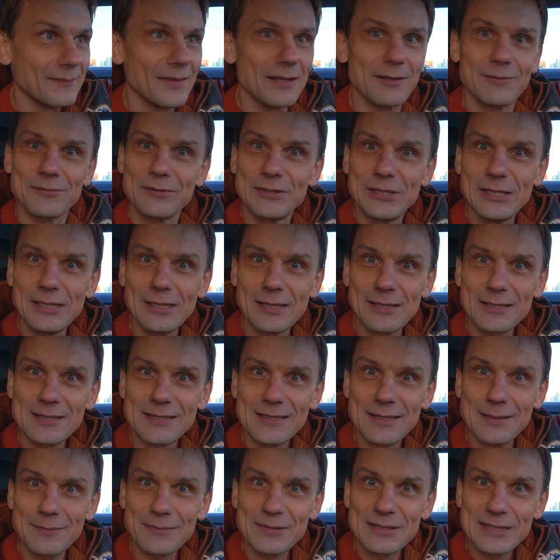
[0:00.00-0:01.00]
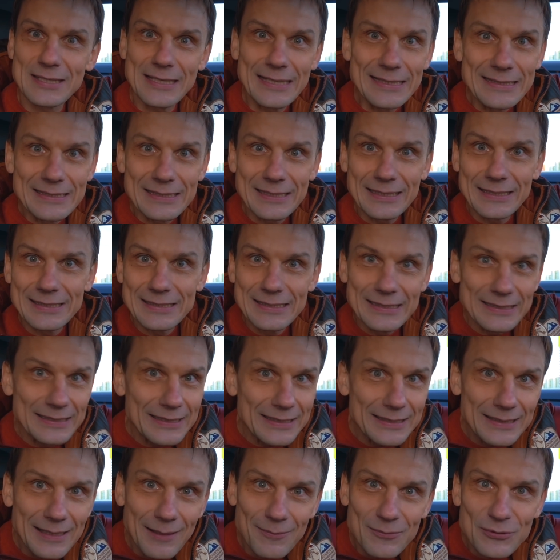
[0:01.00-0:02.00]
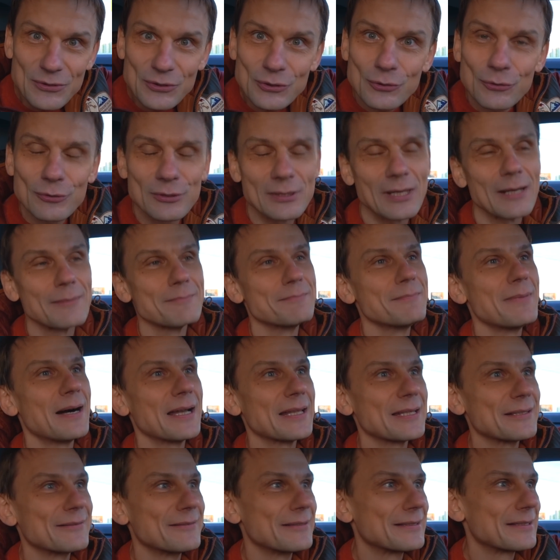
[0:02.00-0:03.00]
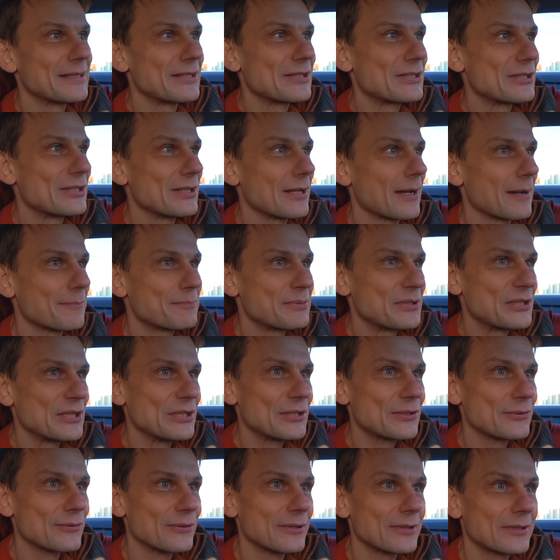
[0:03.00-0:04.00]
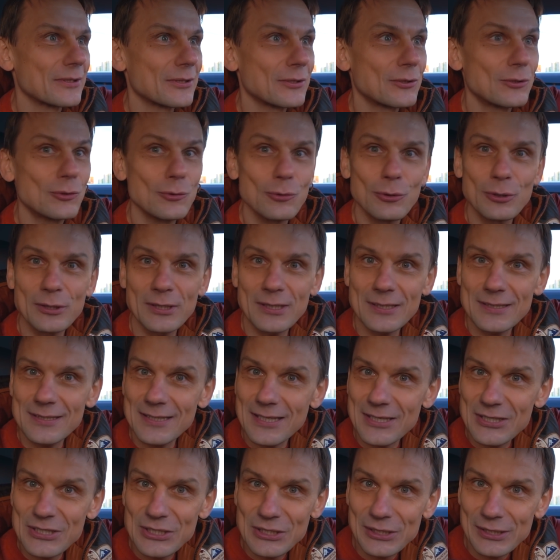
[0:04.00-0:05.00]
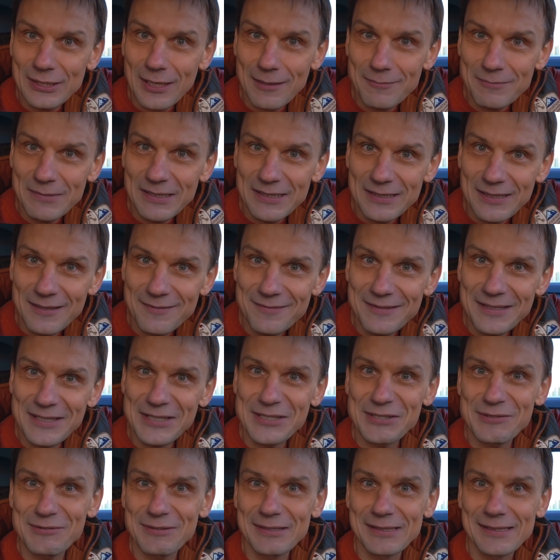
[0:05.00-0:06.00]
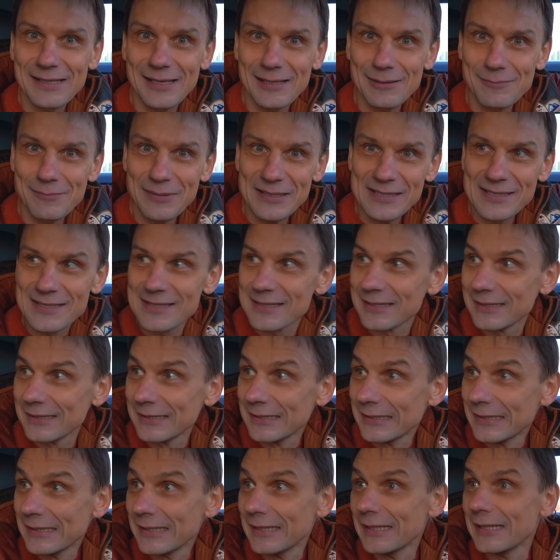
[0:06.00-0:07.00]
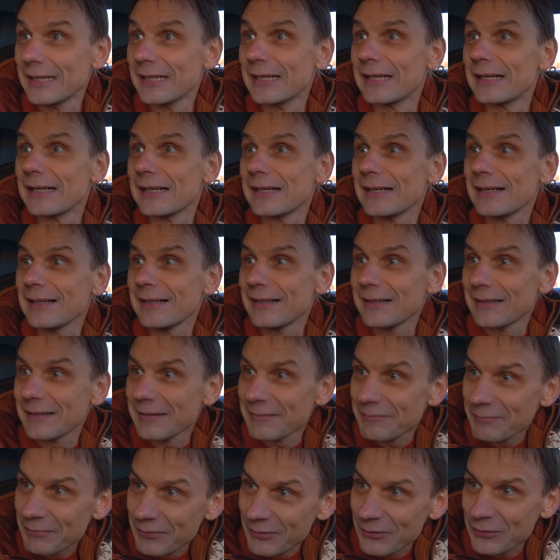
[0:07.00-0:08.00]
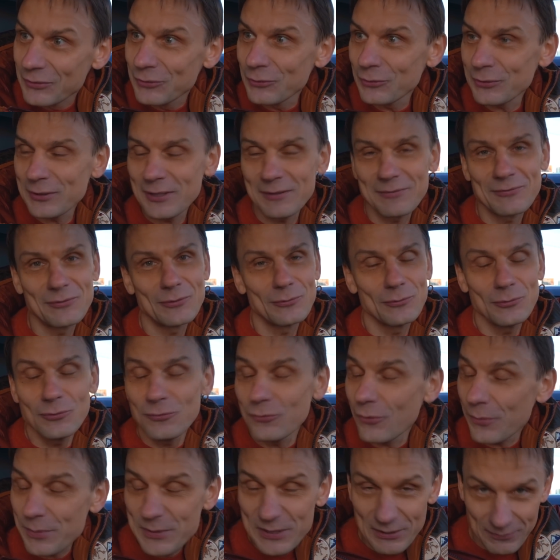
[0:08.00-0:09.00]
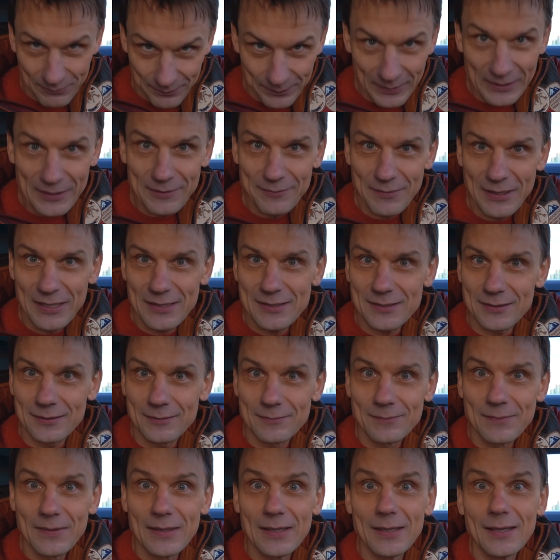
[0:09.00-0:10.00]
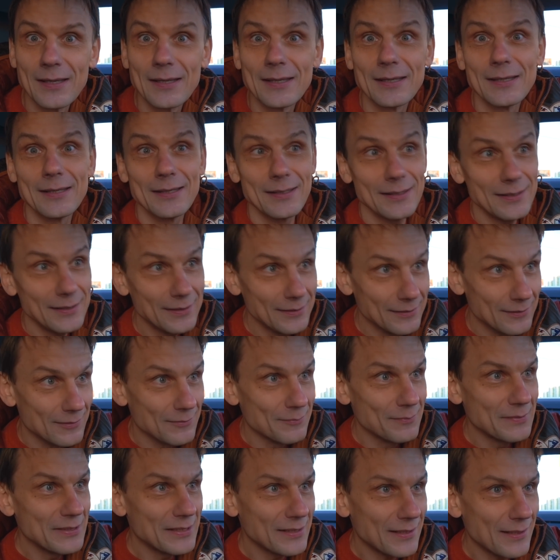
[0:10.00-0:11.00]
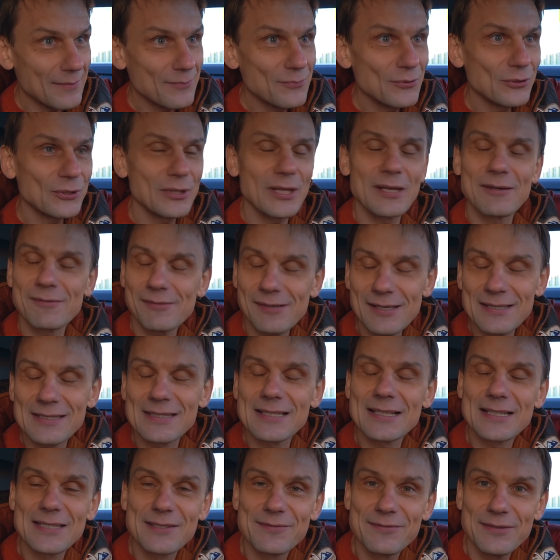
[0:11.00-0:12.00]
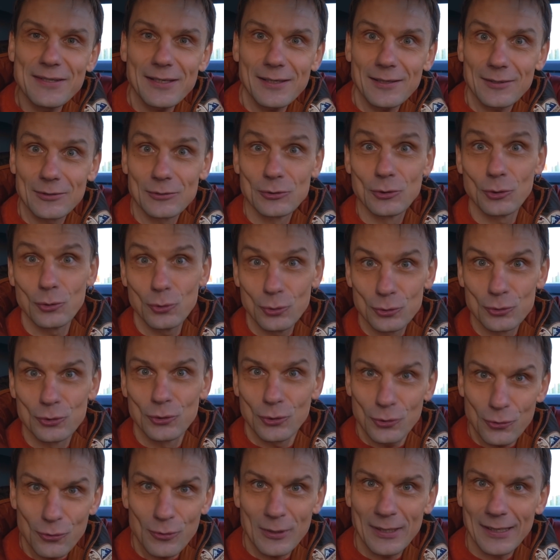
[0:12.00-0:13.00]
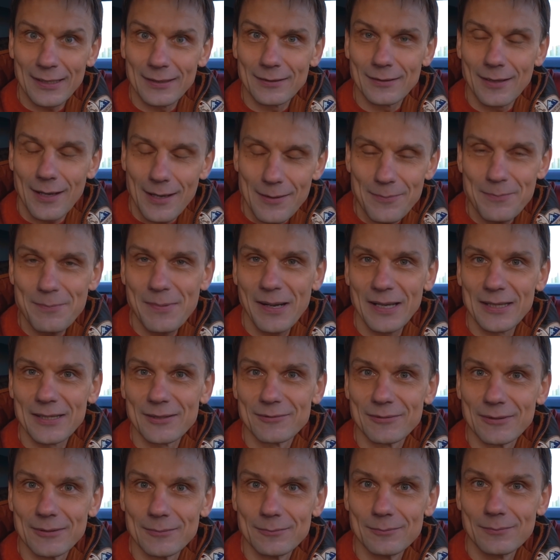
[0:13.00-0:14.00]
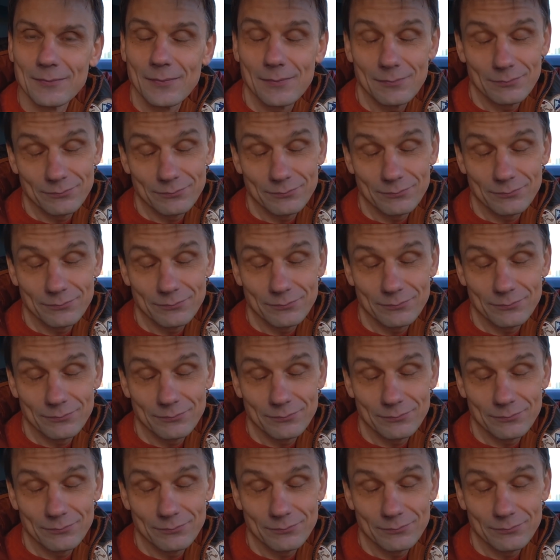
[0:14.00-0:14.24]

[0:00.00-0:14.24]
в дилерском центре где-то там что-то обманывает, обсчитывает. Кто-то, значит, там не довешивает колбасы. А, кто-то, ну, в общем, понимаете? И мы, работая в разных сферах, друг друга обманываем.